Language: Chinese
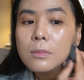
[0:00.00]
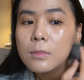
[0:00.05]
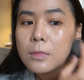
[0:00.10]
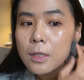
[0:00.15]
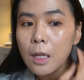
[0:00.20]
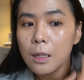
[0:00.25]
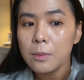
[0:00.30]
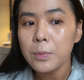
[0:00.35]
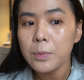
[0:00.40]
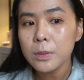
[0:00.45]

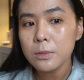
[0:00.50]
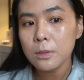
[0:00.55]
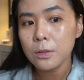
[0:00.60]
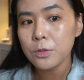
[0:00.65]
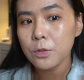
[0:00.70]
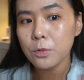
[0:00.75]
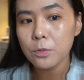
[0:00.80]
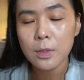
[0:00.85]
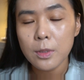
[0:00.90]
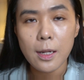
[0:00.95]
两泵的
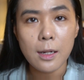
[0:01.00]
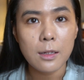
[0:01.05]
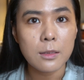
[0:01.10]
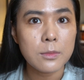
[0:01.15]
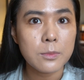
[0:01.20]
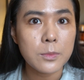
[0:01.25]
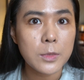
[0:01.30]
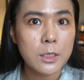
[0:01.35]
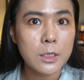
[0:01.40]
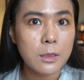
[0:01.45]
用
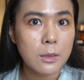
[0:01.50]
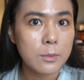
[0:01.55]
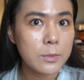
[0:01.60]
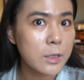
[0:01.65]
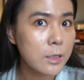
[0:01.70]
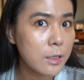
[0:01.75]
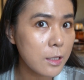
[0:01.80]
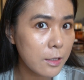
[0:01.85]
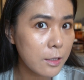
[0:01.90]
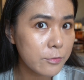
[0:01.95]
量，medium
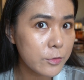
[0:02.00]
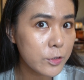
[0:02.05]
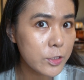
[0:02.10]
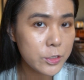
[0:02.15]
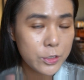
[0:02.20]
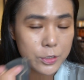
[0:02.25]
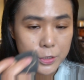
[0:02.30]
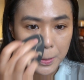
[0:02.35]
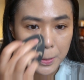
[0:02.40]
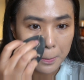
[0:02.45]
的
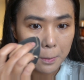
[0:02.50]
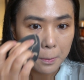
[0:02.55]
coverage。